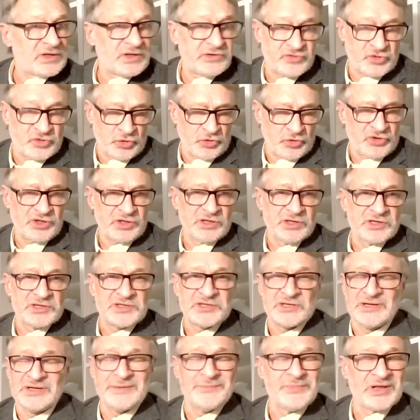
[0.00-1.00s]
Это все
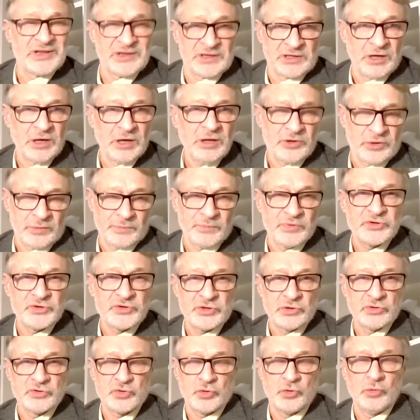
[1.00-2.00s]
делается элементарно, по
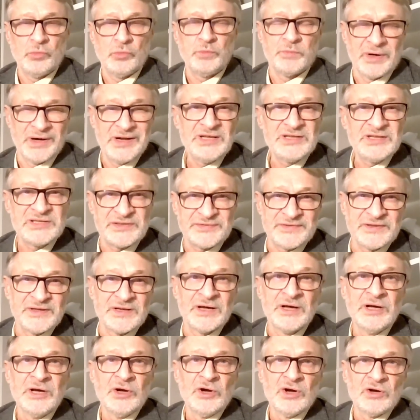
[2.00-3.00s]
щелчку пальцев
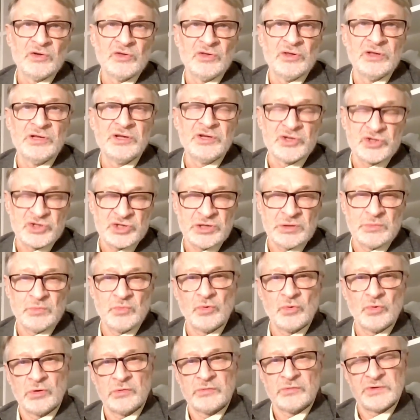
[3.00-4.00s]
на
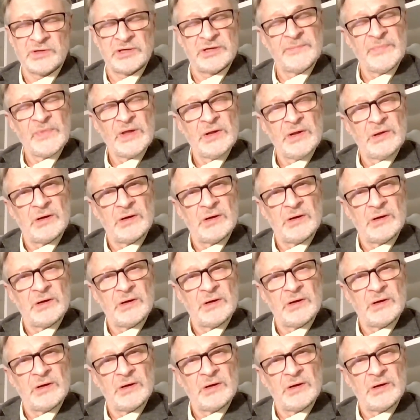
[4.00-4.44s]
нынешнем уровне